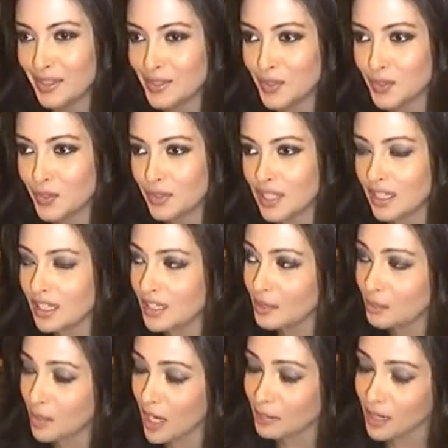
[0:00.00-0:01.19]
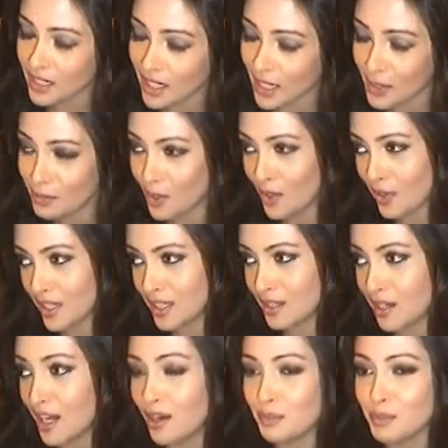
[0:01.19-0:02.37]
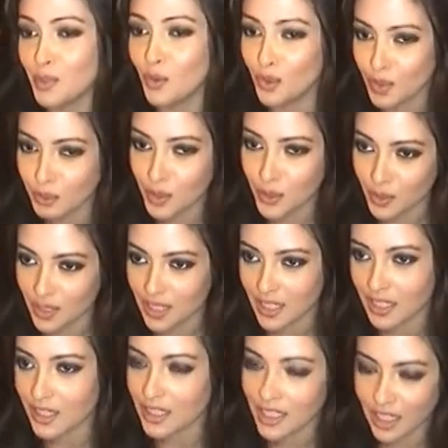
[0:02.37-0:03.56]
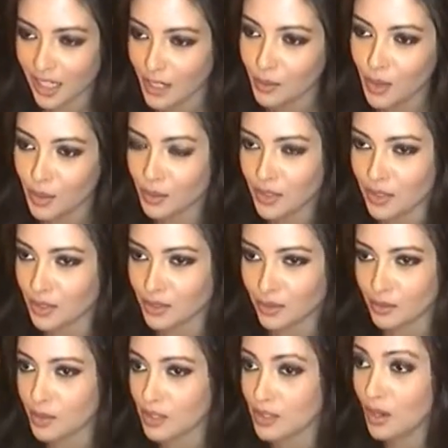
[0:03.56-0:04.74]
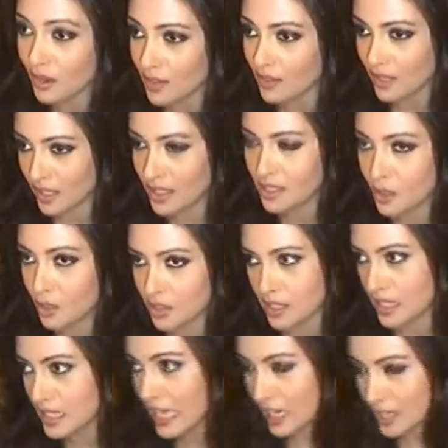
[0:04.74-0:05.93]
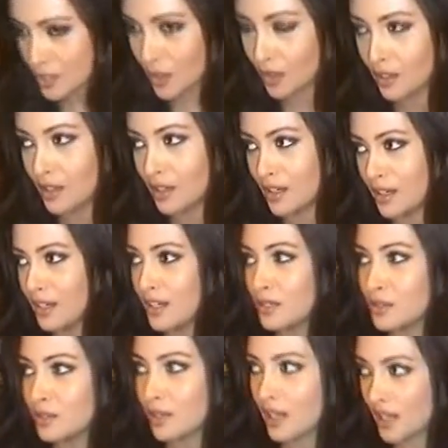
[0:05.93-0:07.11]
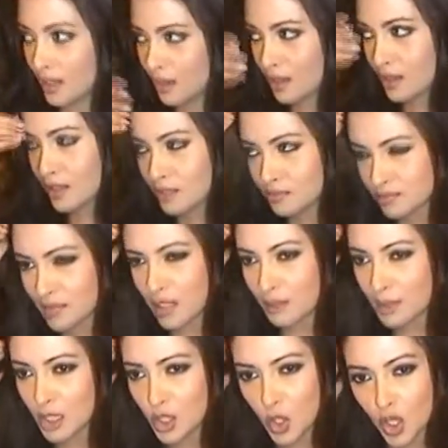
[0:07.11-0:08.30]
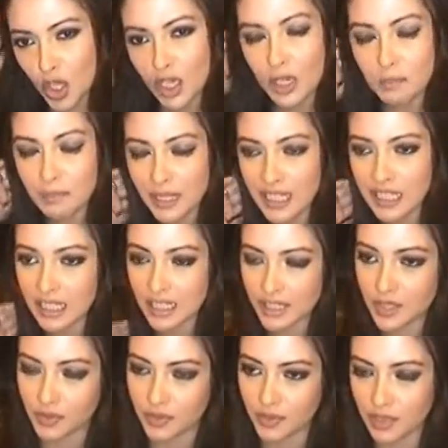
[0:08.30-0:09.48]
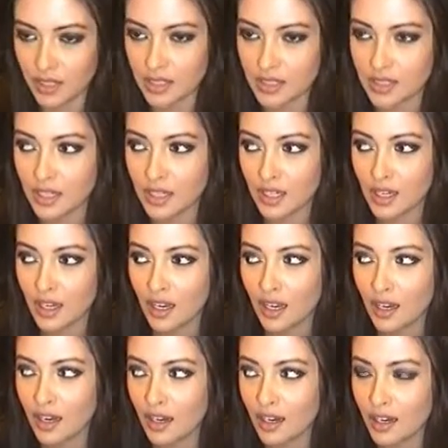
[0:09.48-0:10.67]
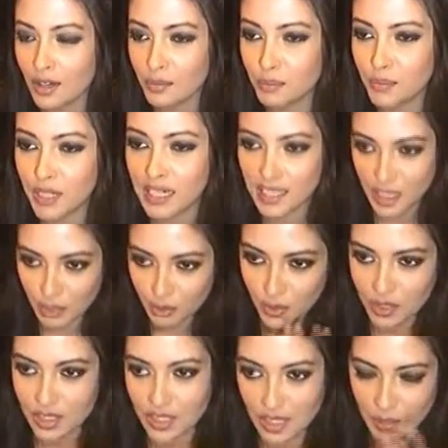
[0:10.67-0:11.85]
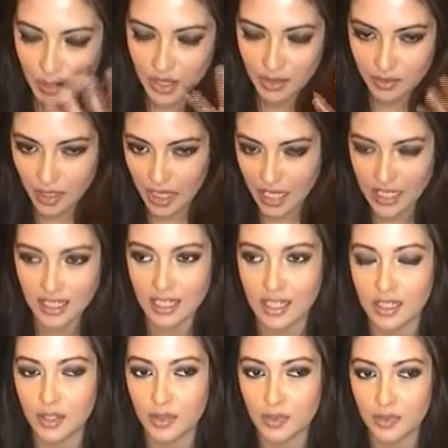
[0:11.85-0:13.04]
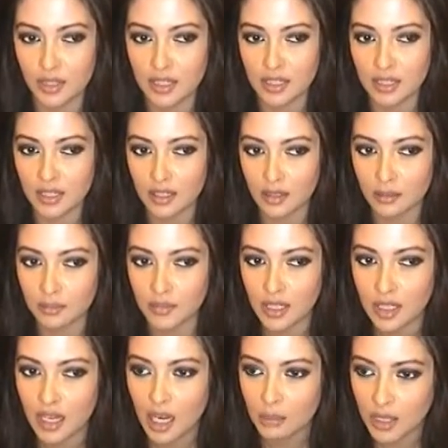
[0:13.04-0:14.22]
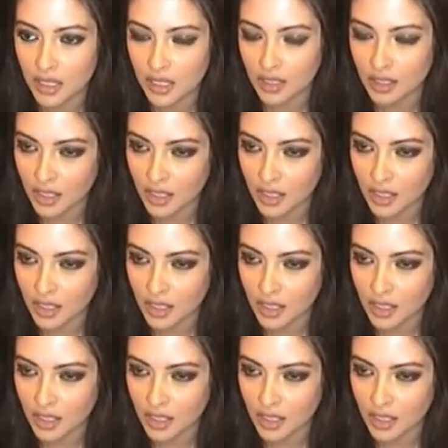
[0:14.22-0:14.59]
কিন্তু জানি না বারবার কেন বলা হয় কারণ আমি নৌকরুবি করেছি আর সেখানেও আমার চরিত্র ওয়াজ নট ভেরি নট সেক্সি অ্যাট অল তো হ্যাঁ um, আমার লুক কমপ্লিটলি ডিফারেন্ট ব্রেসেস পরেছি আমার হেয়ার স্টাইল ডিফারেন্ট আমি